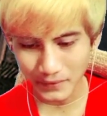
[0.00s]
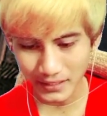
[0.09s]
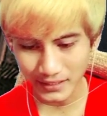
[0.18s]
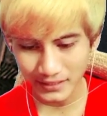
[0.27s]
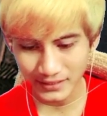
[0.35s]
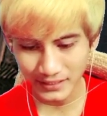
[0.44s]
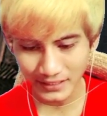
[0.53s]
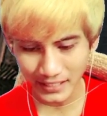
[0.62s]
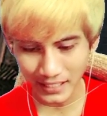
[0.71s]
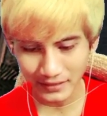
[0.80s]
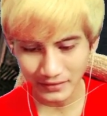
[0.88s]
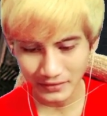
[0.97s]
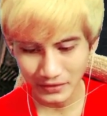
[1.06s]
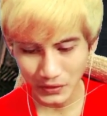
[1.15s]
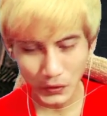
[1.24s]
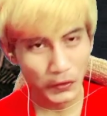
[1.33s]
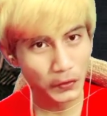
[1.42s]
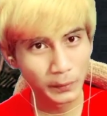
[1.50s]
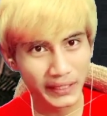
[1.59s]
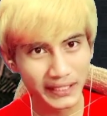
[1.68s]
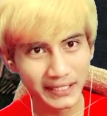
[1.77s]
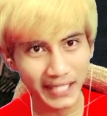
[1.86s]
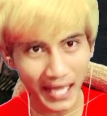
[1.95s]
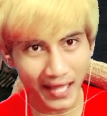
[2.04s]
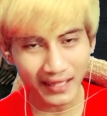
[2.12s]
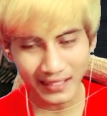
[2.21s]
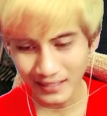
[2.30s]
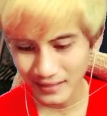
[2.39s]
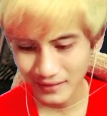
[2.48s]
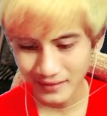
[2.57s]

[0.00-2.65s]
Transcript: me Human Tail,